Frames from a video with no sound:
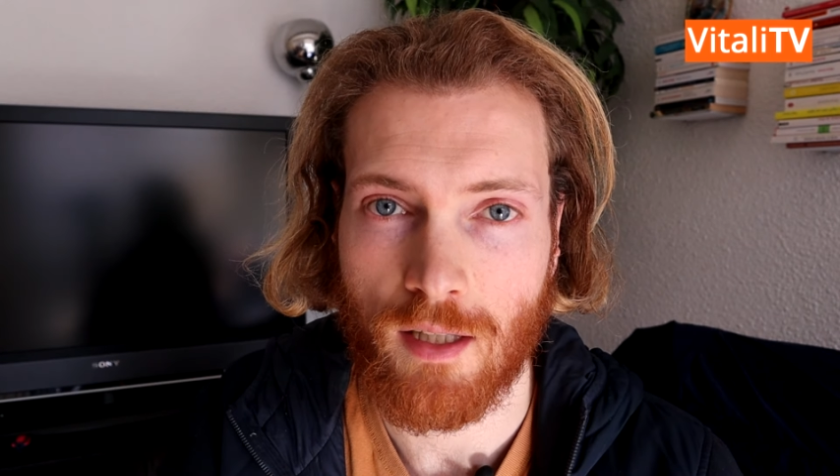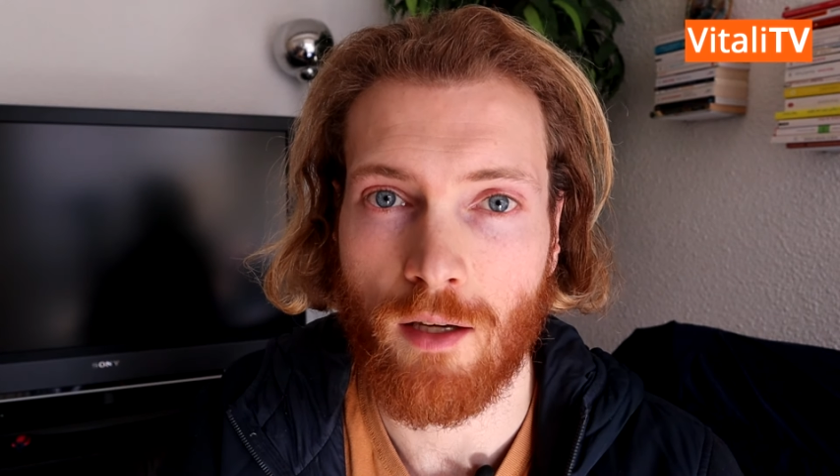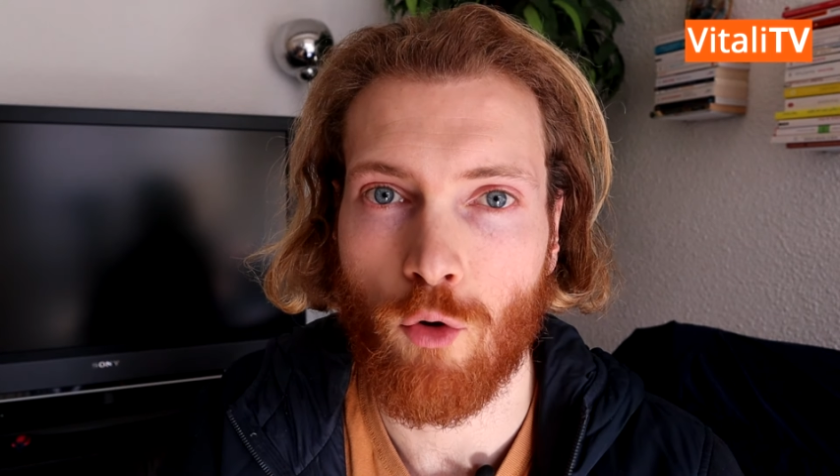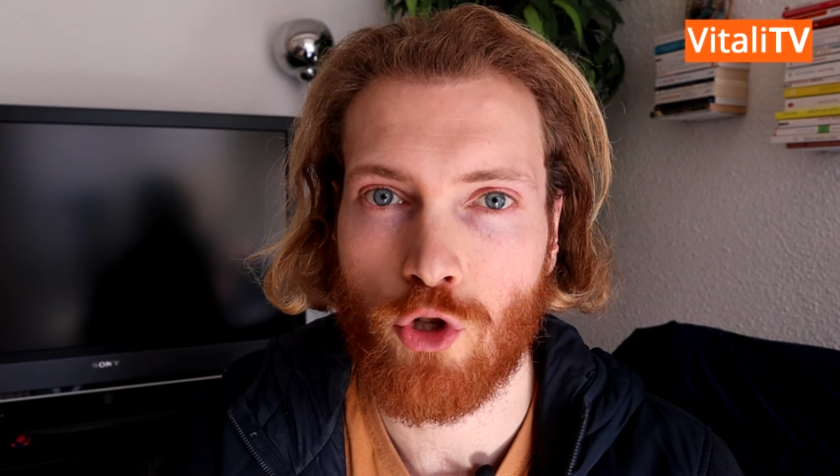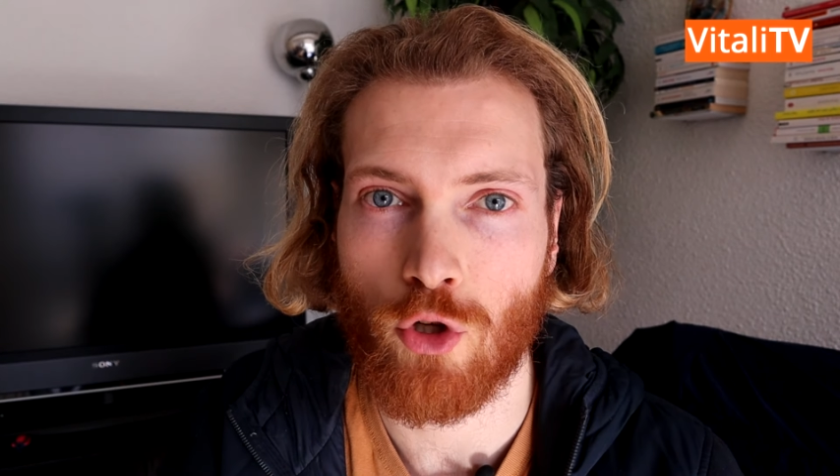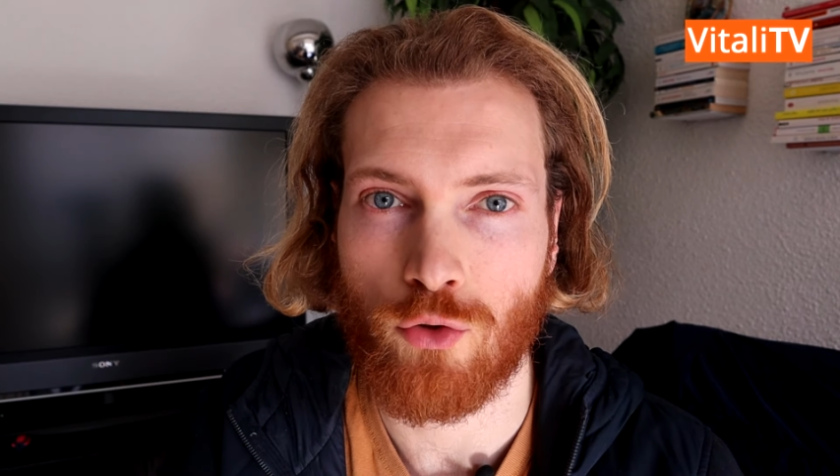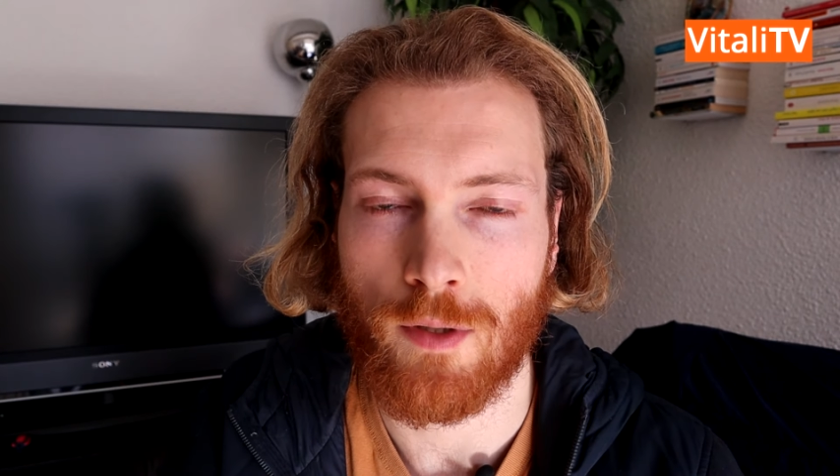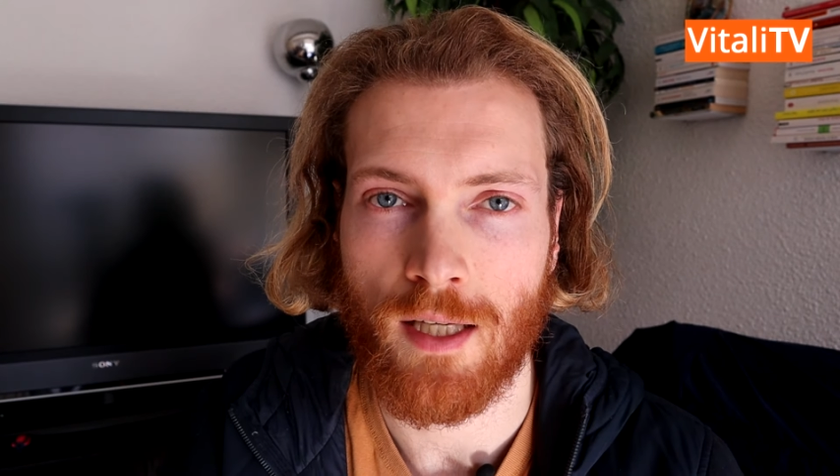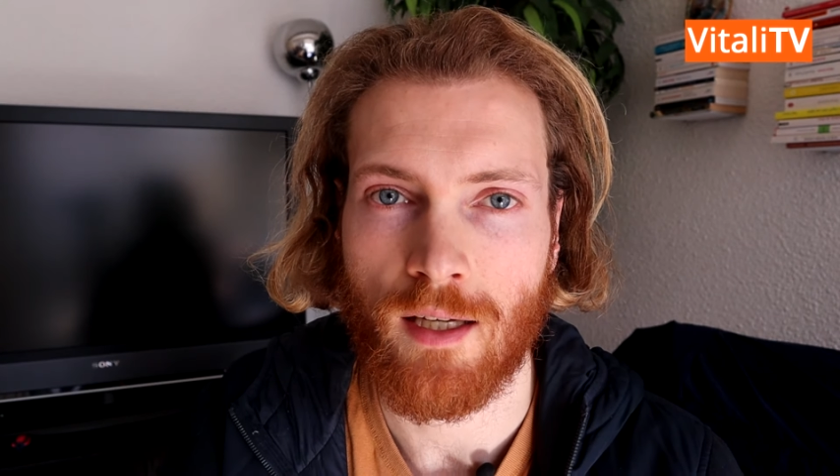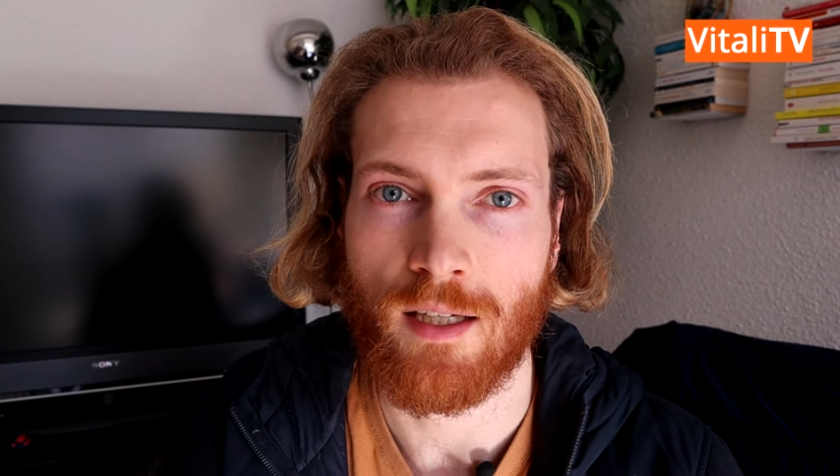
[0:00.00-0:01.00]
qui
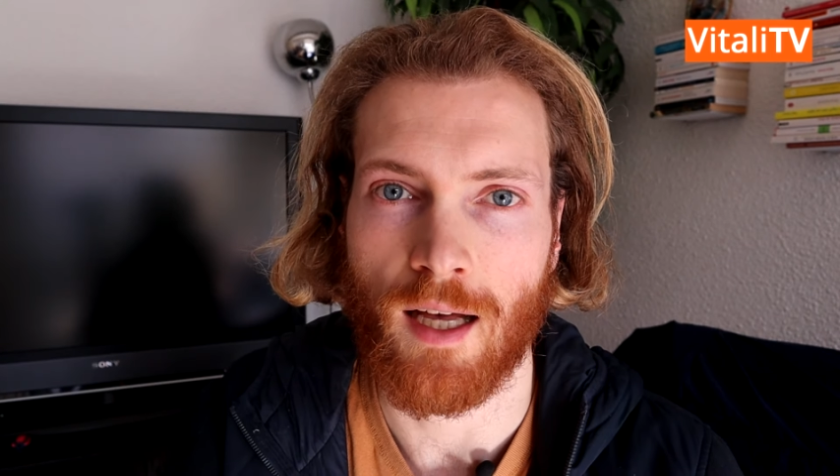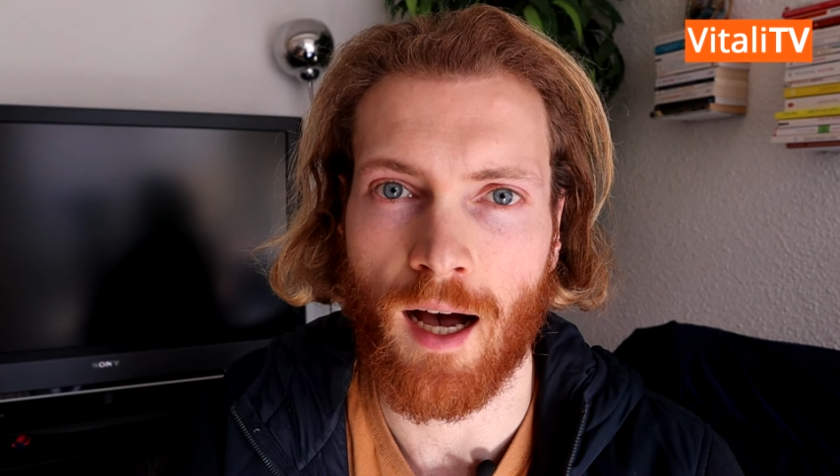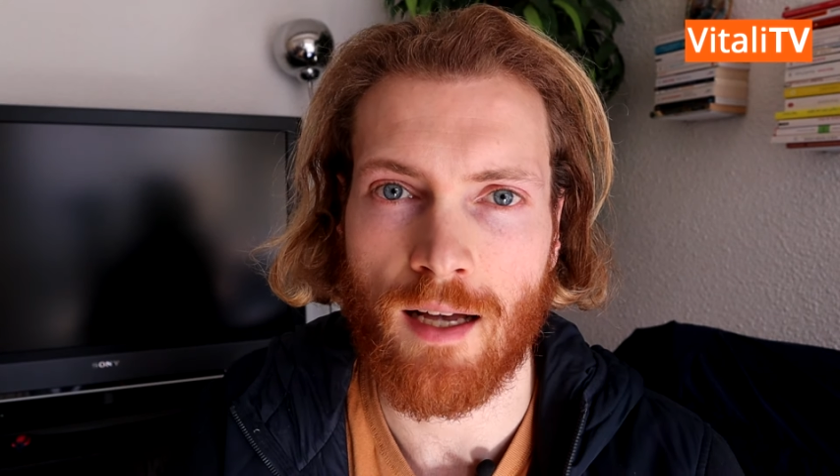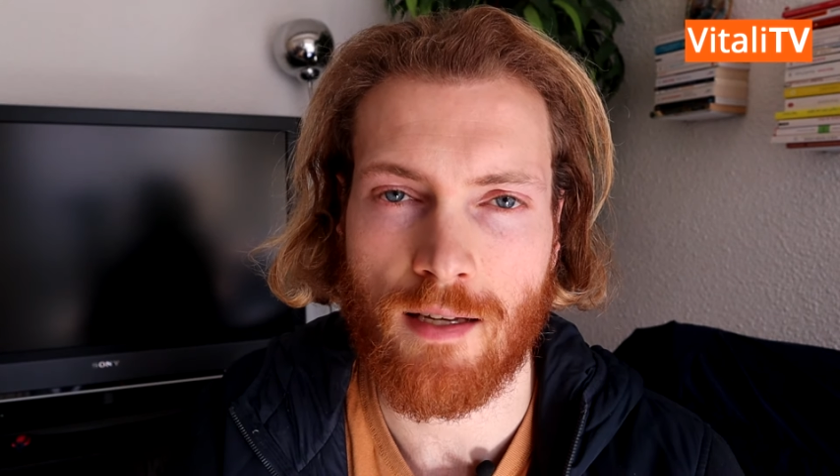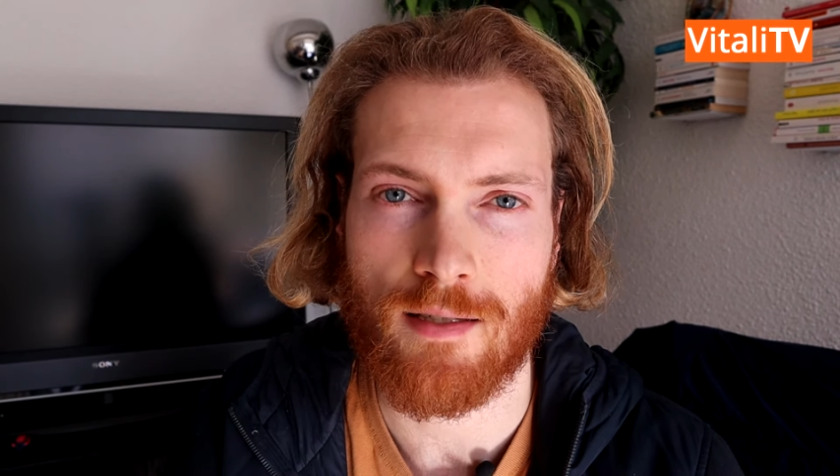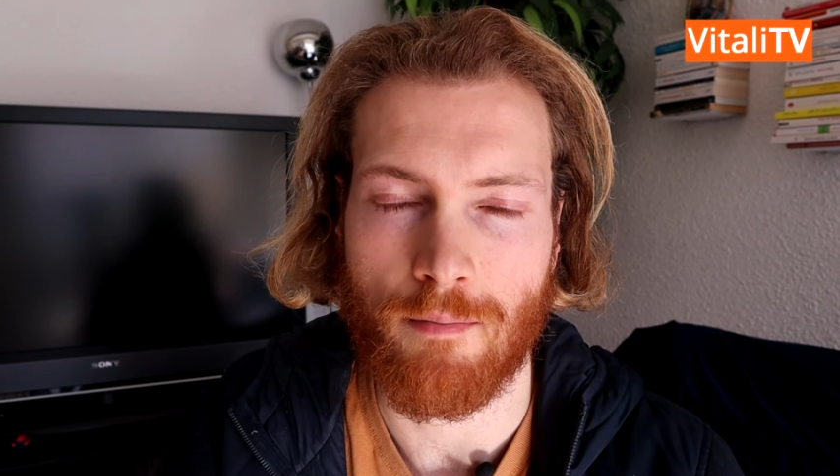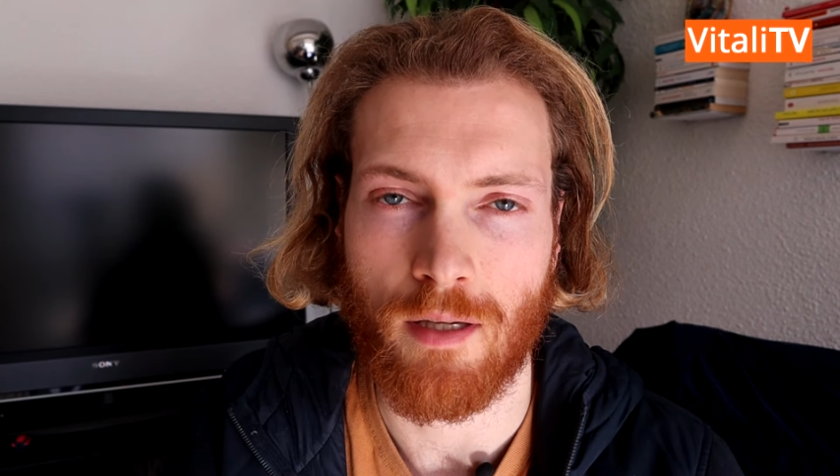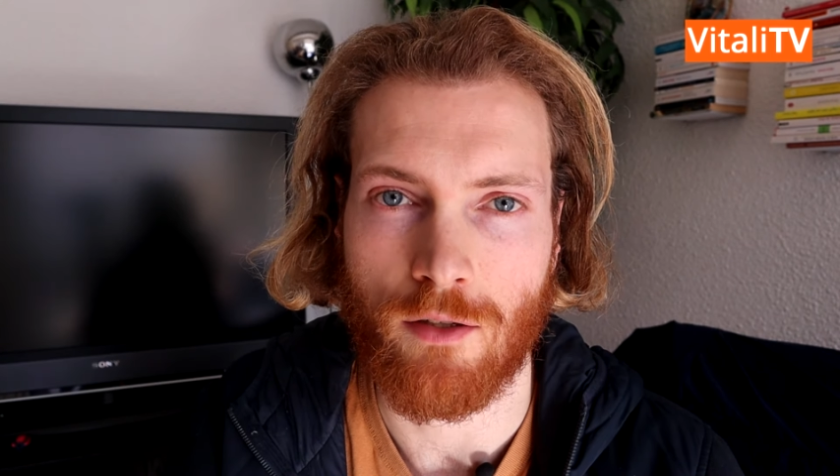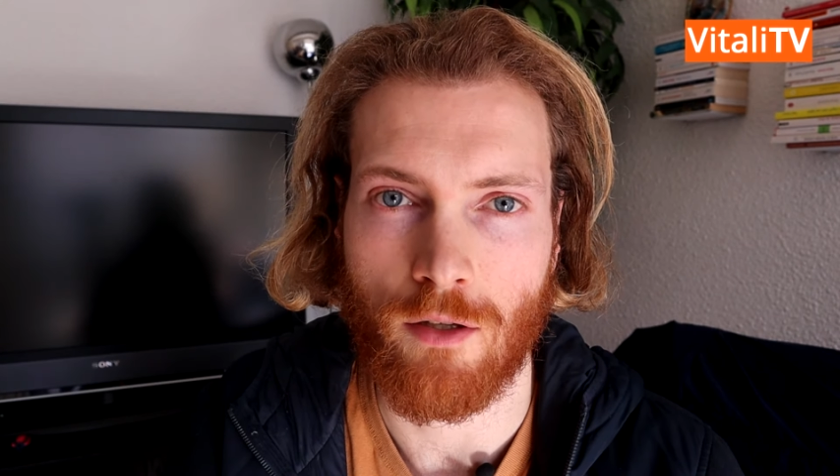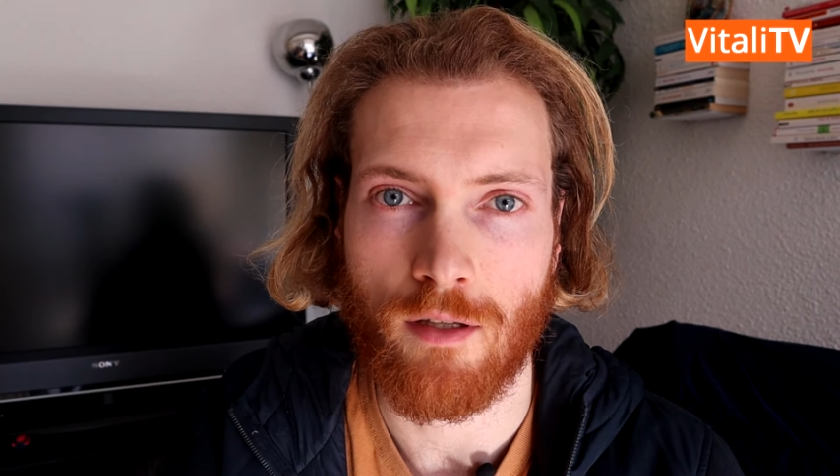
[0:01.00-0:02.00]
aujourd'hui, grâce à sa
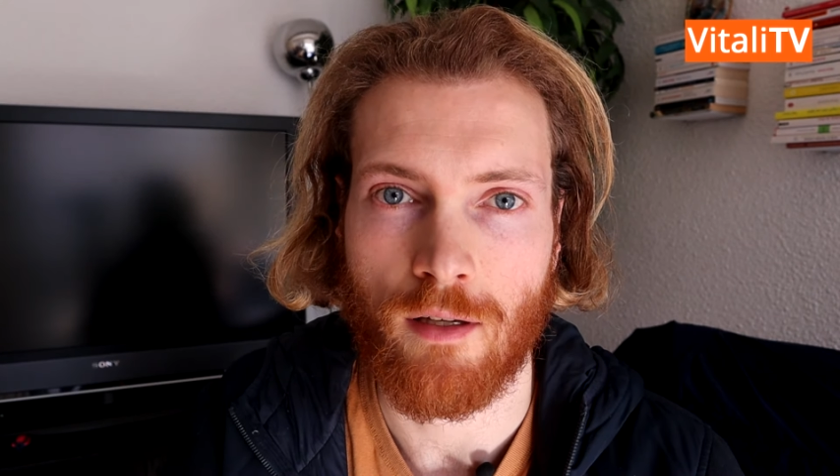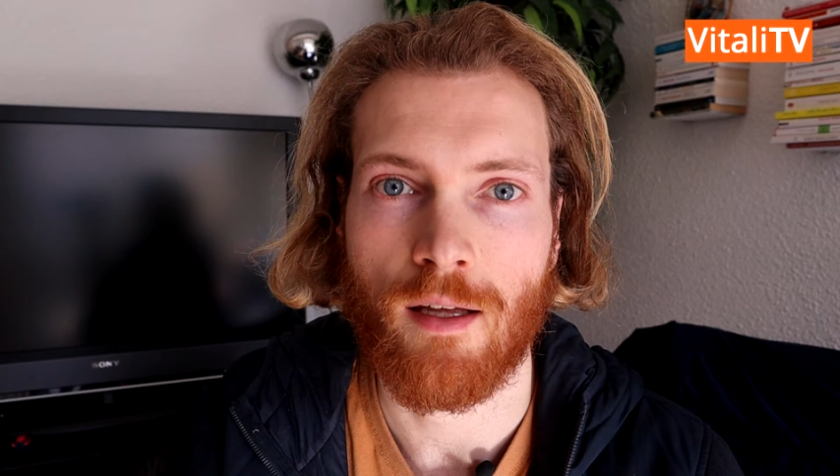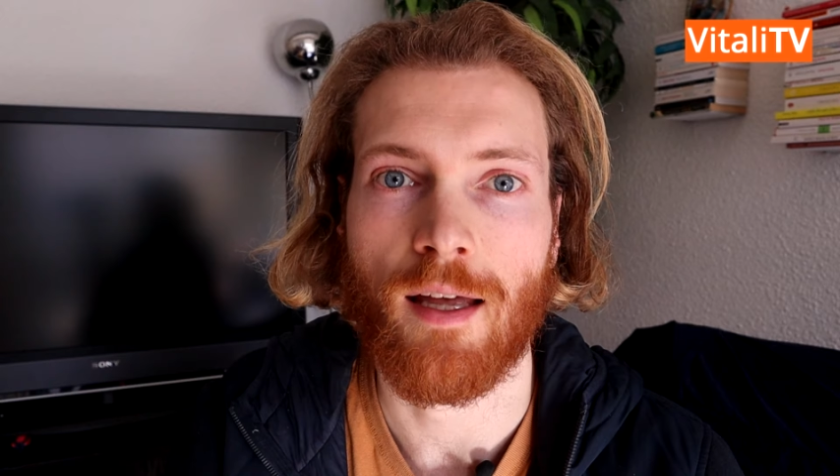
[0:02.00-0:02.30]
méthode,